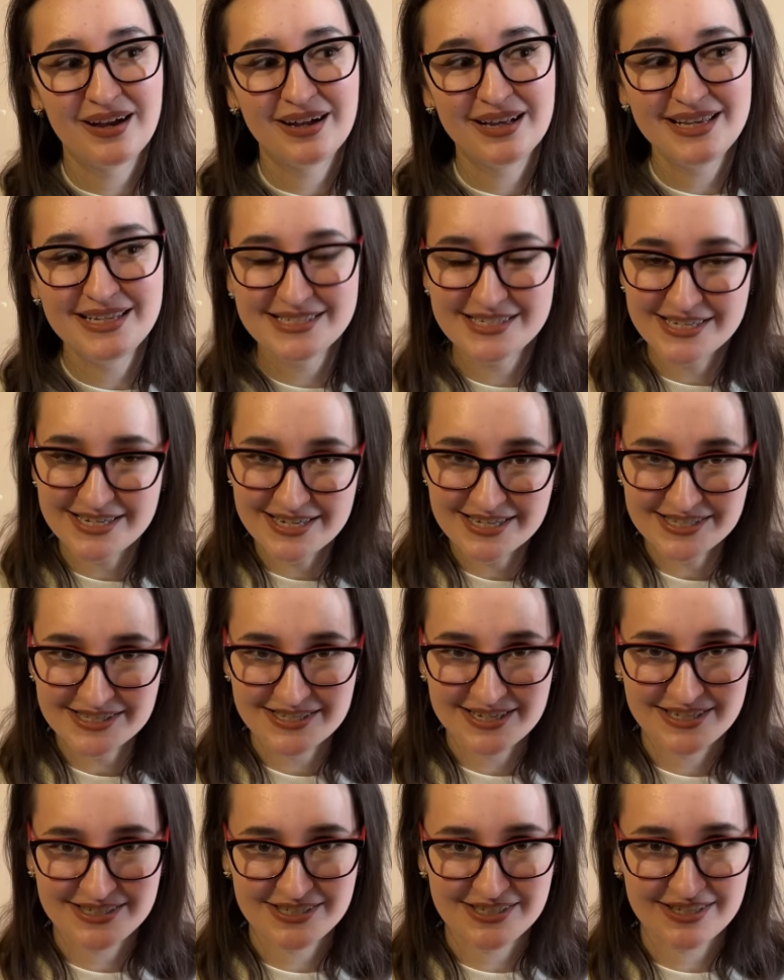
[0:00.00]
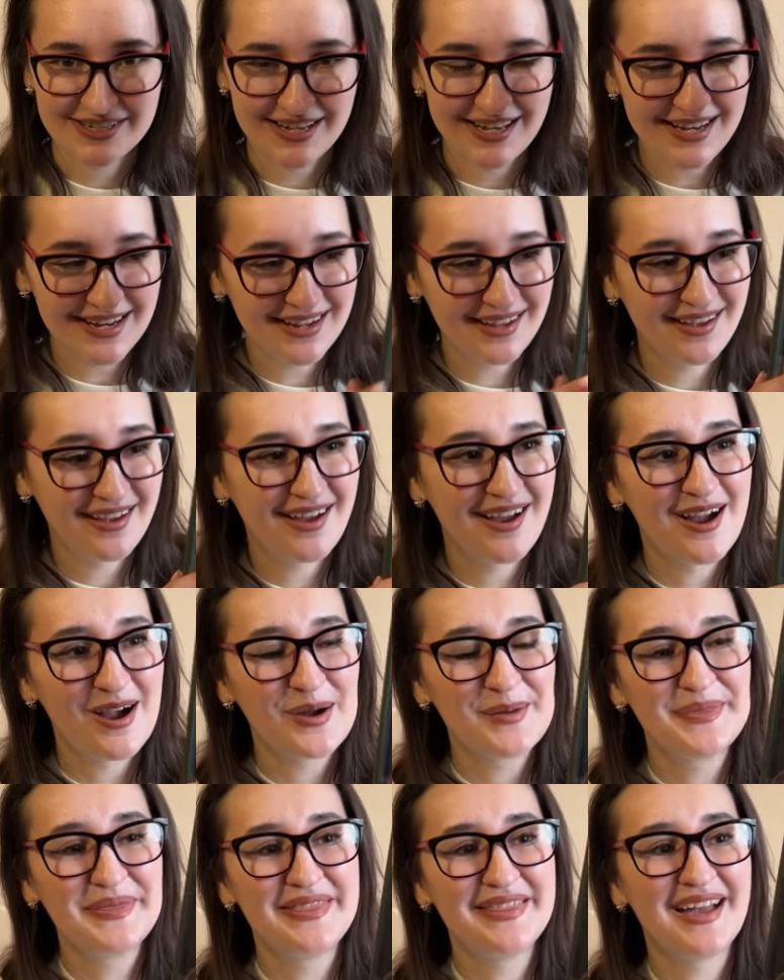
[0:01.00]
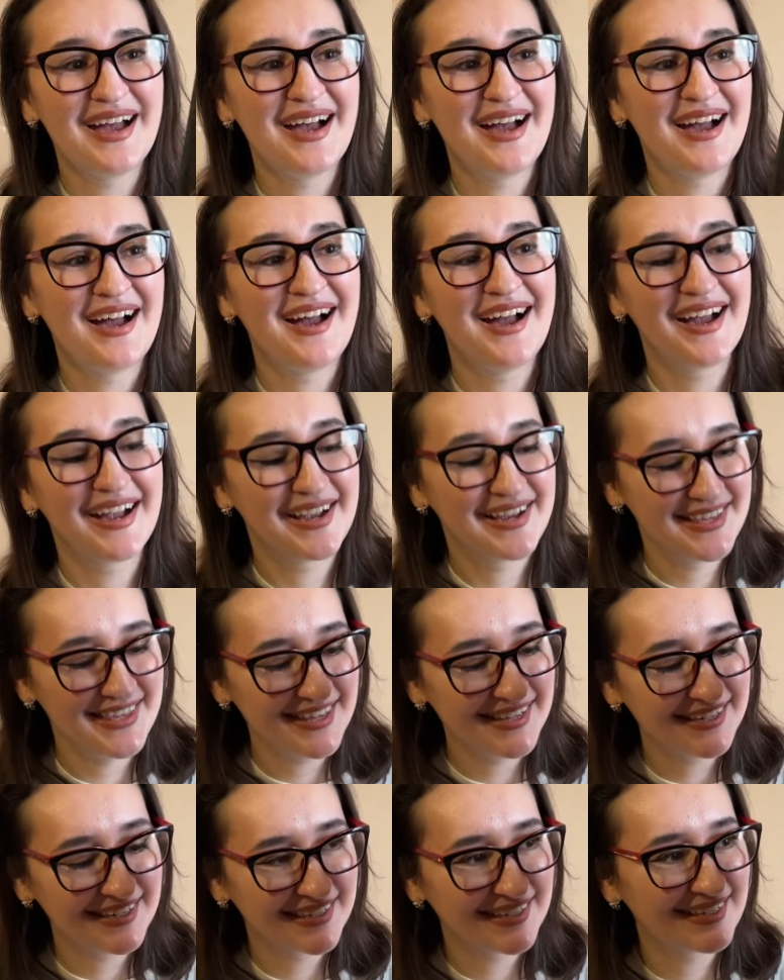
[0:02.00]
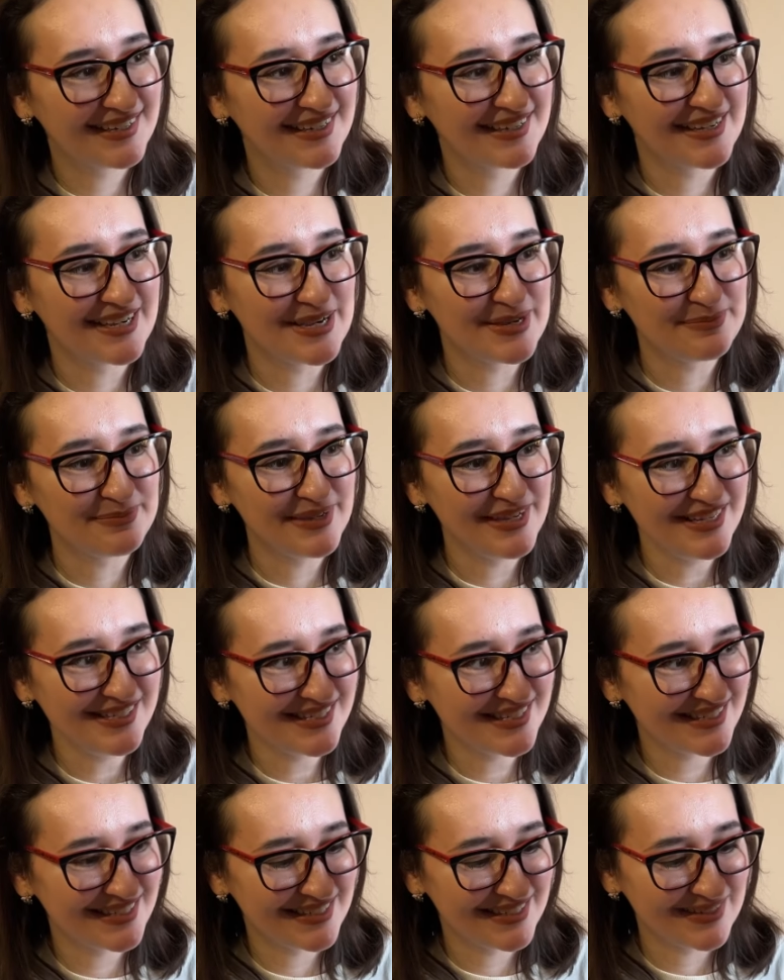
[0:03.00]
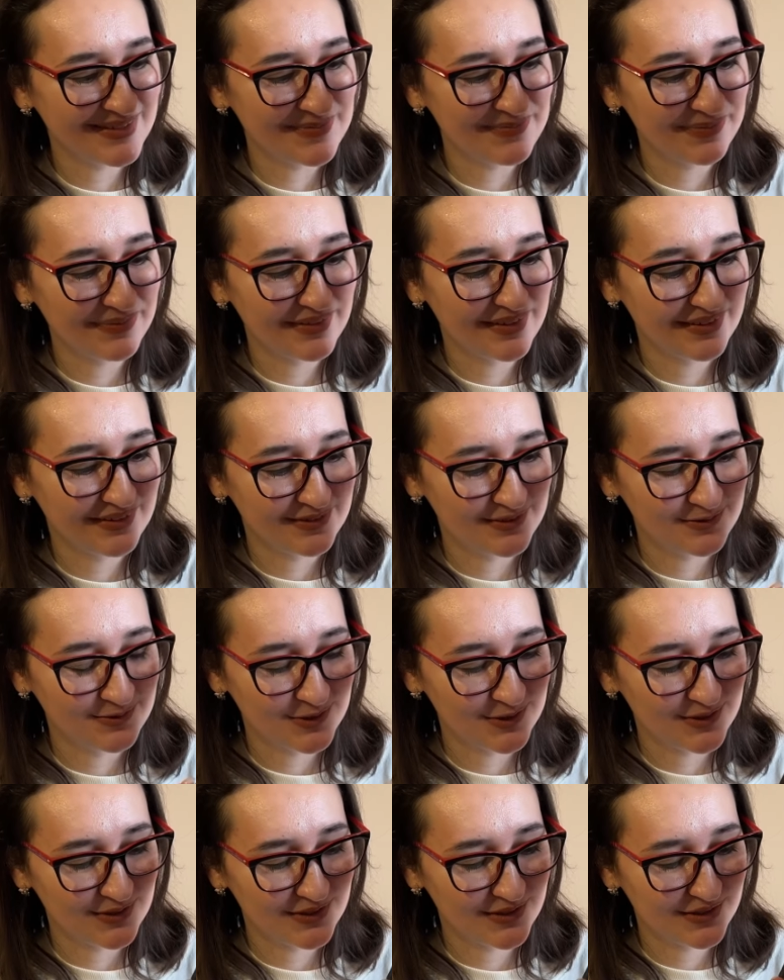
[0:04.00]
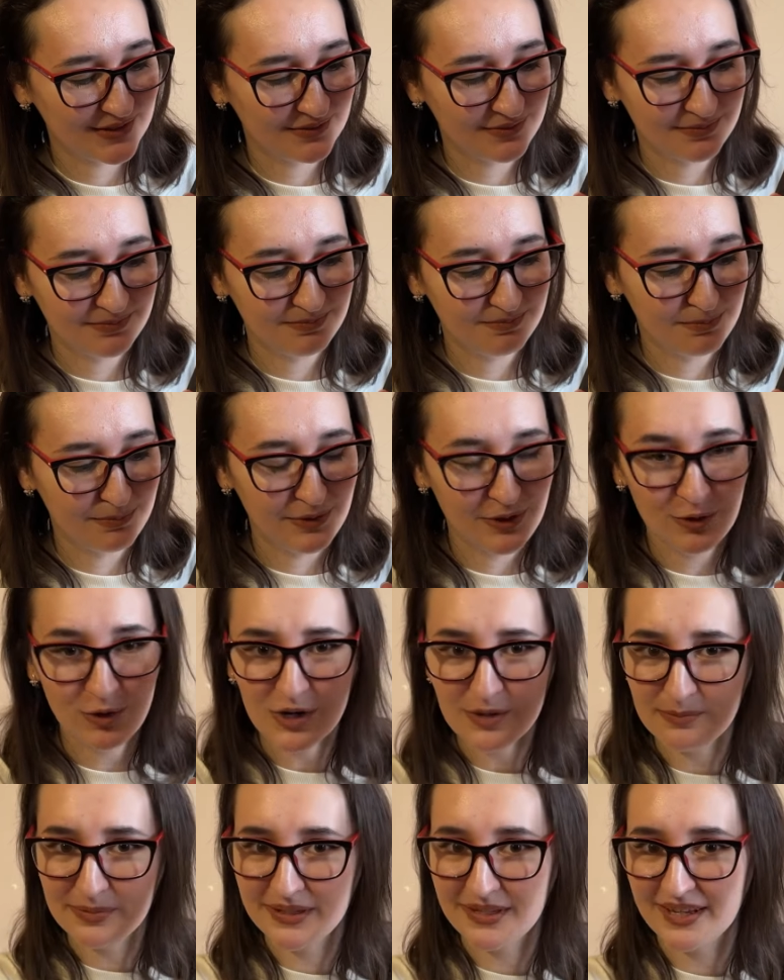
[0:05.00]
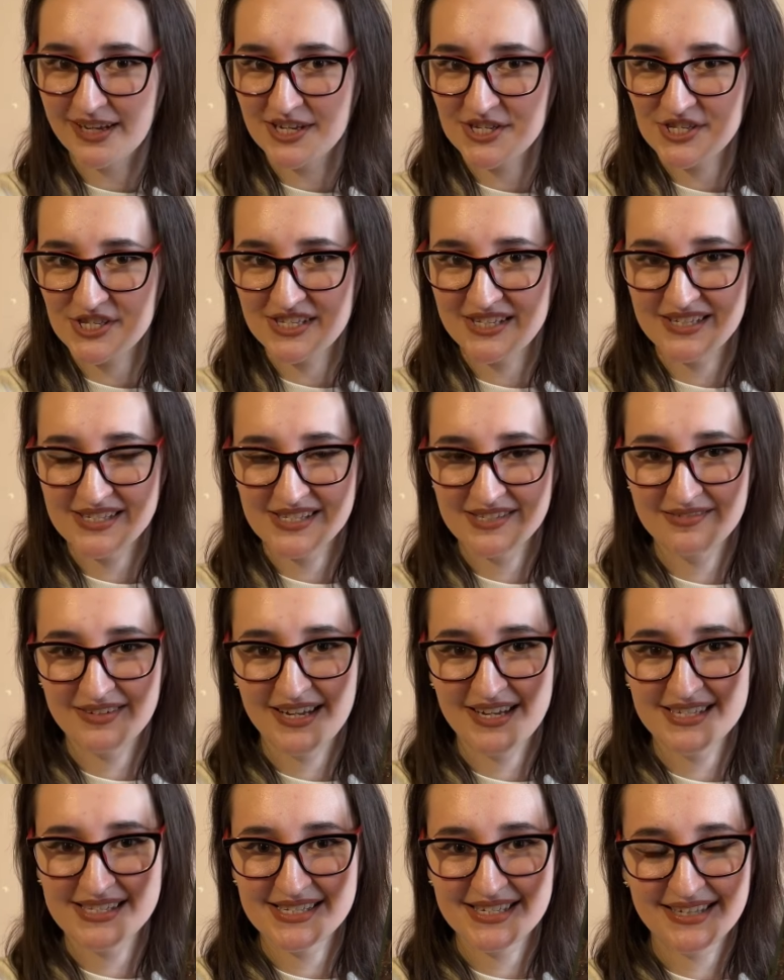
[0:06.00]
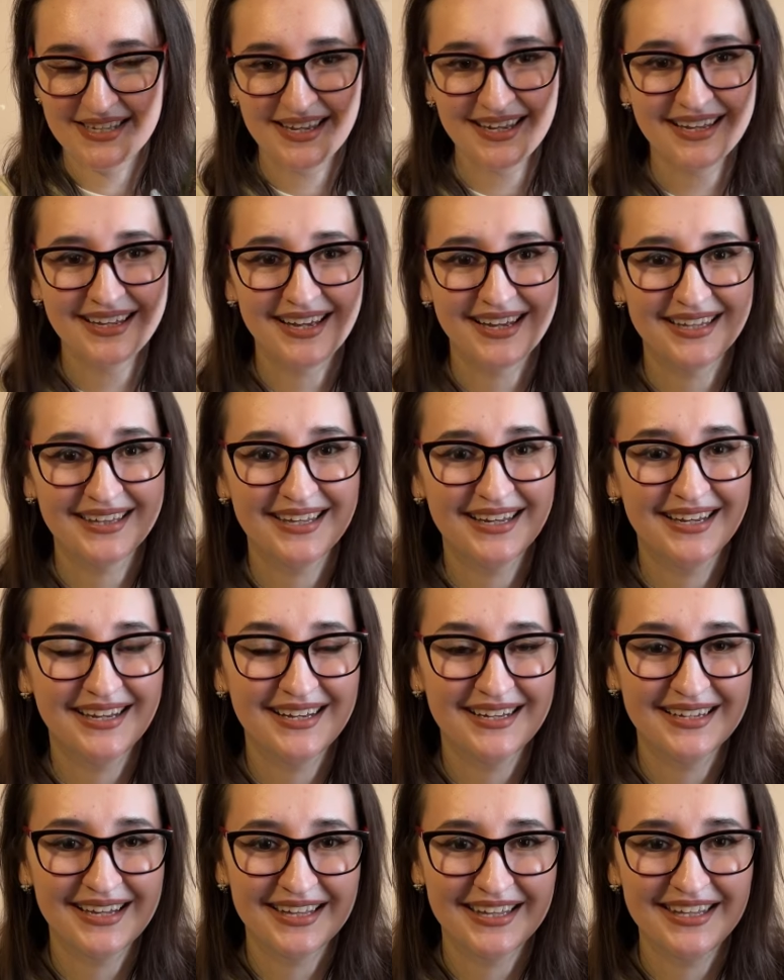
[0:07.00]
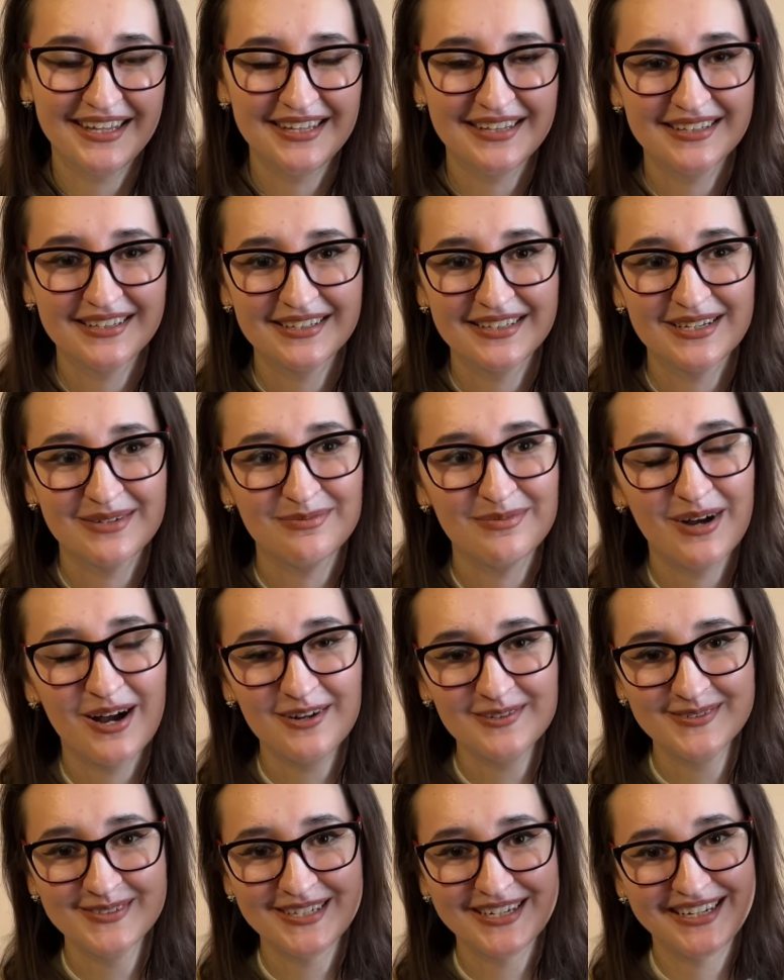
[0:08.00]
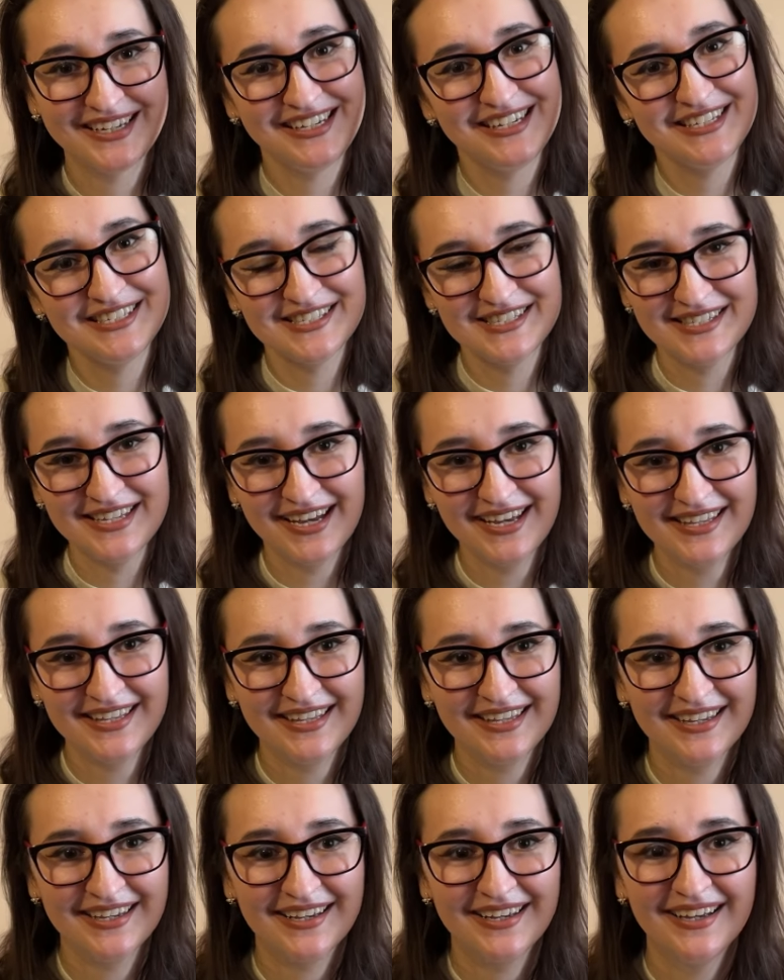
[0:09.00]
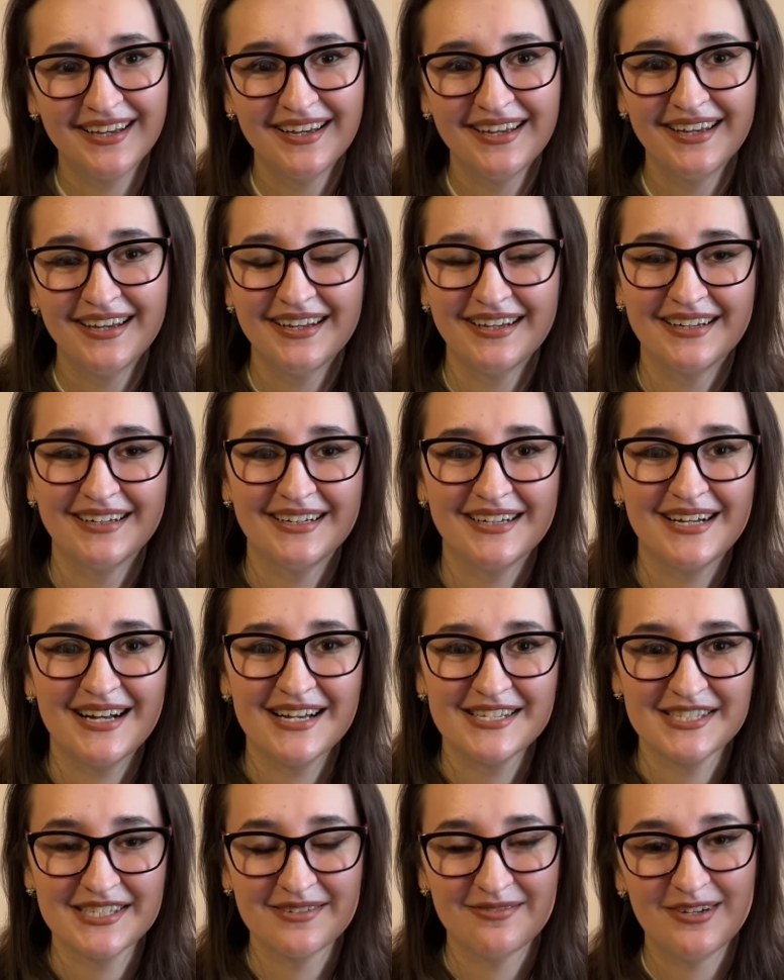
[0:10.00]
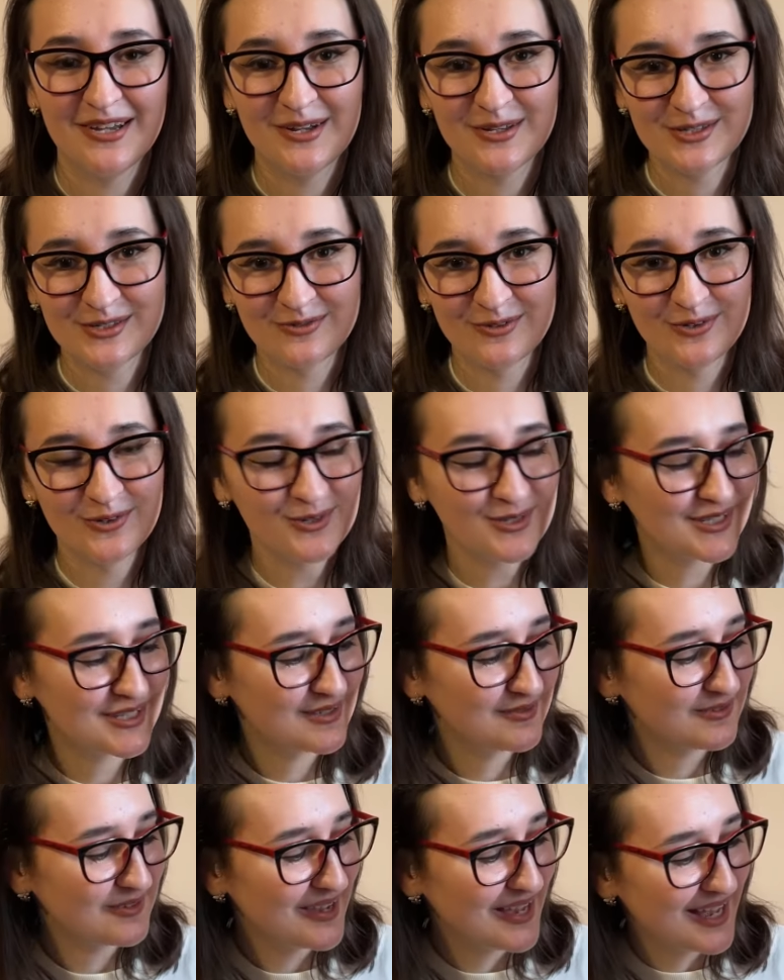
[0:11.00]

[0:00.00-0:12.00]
Интересная деталь. На книгах э, Мейсона э, вот блерп это, кажется, называется, да, когда какие-то там авторы или издания а, оставляют свой отзыв.